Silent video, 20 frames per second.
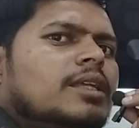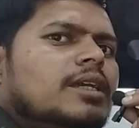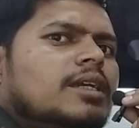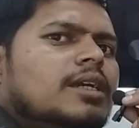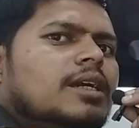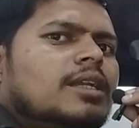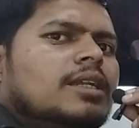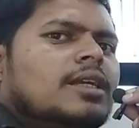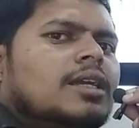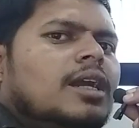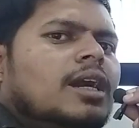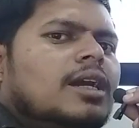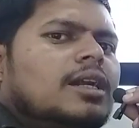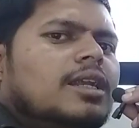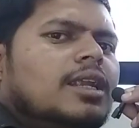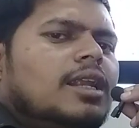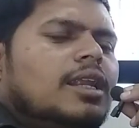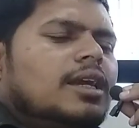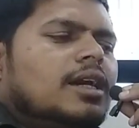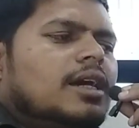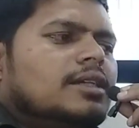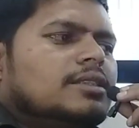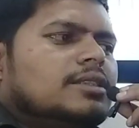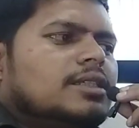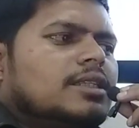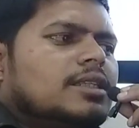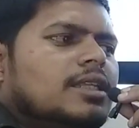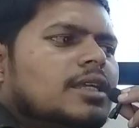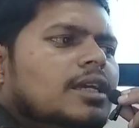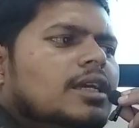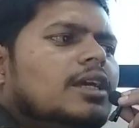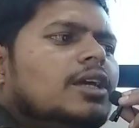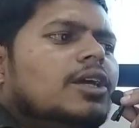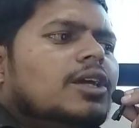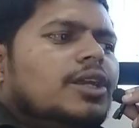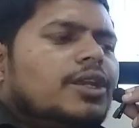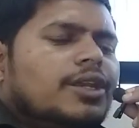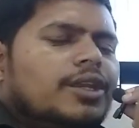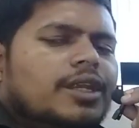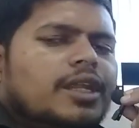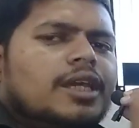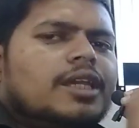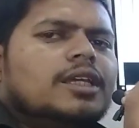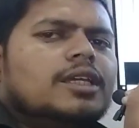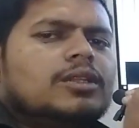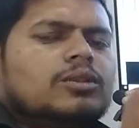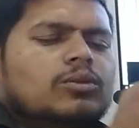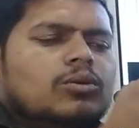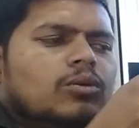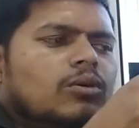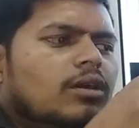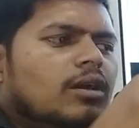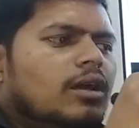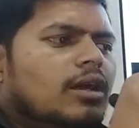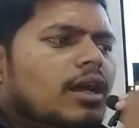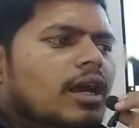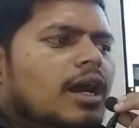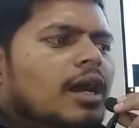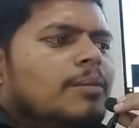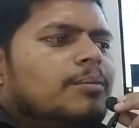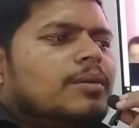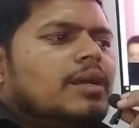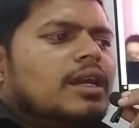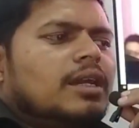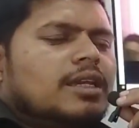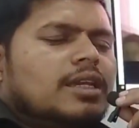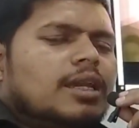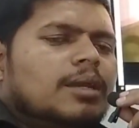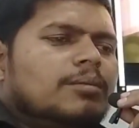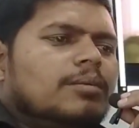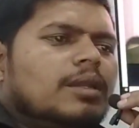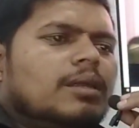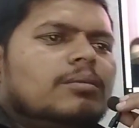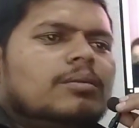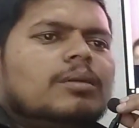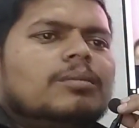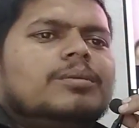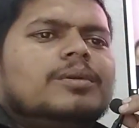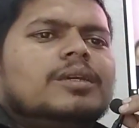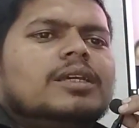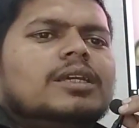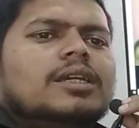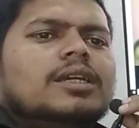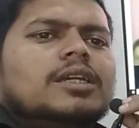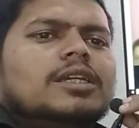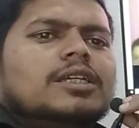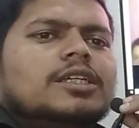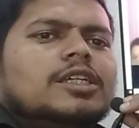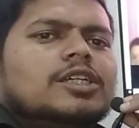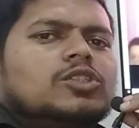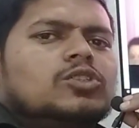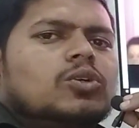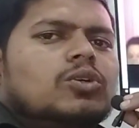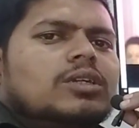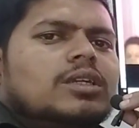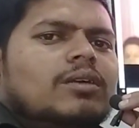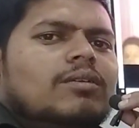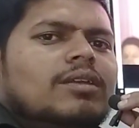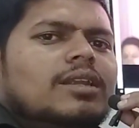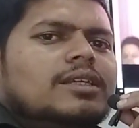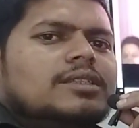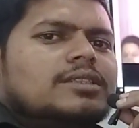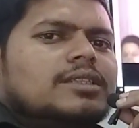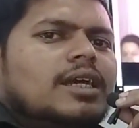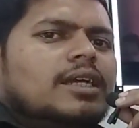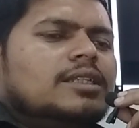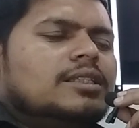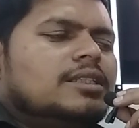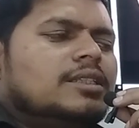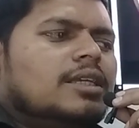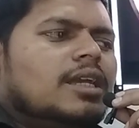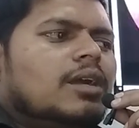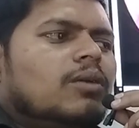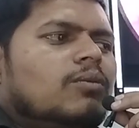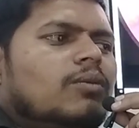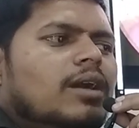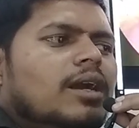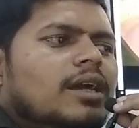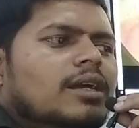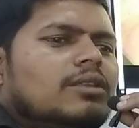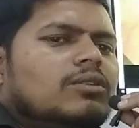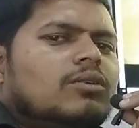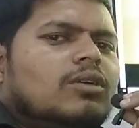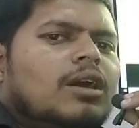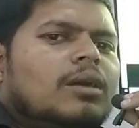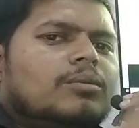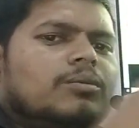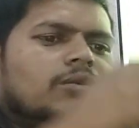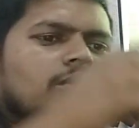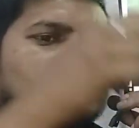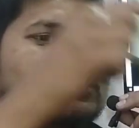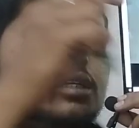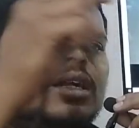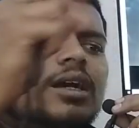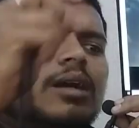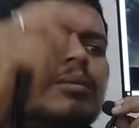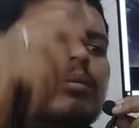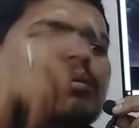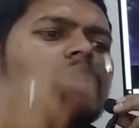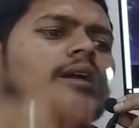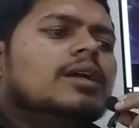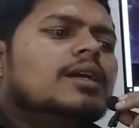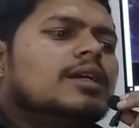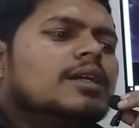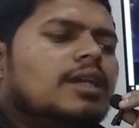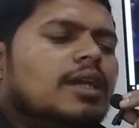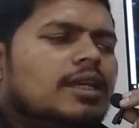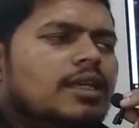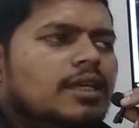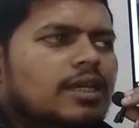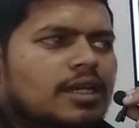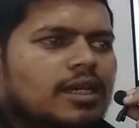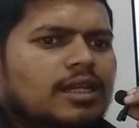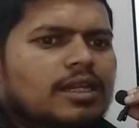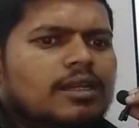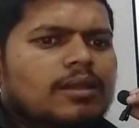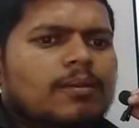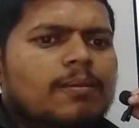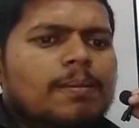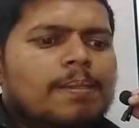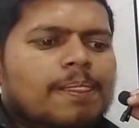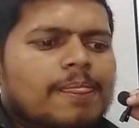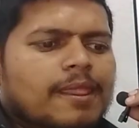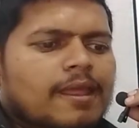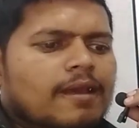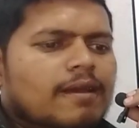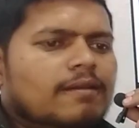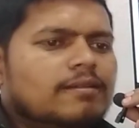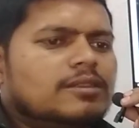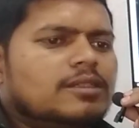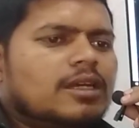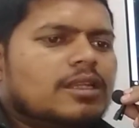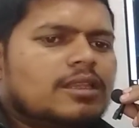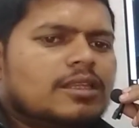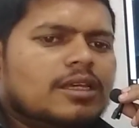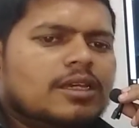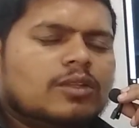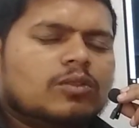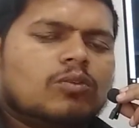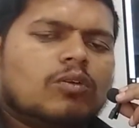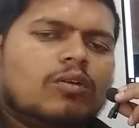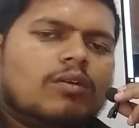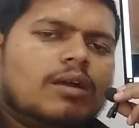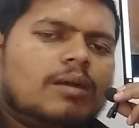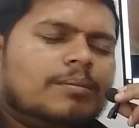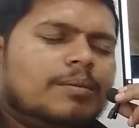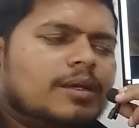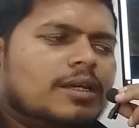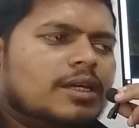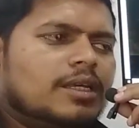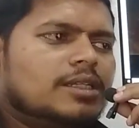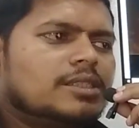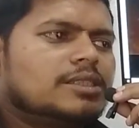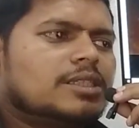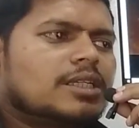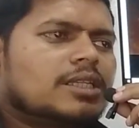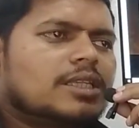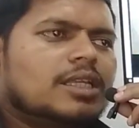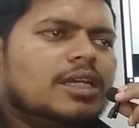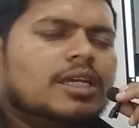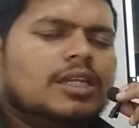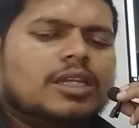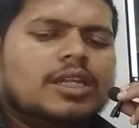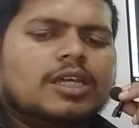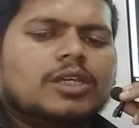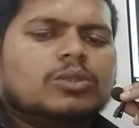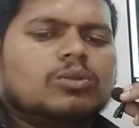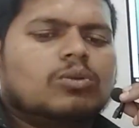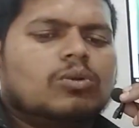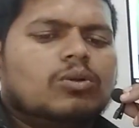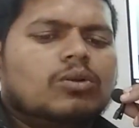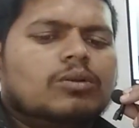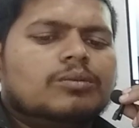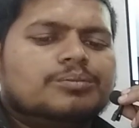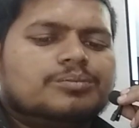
देख करके आंकड़ा लगा सकते हैं नहीं तो आपका कैमरे में भी ये छोटा वाला साइज़ दिया हुआ है तो आप वैसा आप कहीं अगर जाते हैं तो वहाँ पर ख़रीद सकते हैं नहीं तो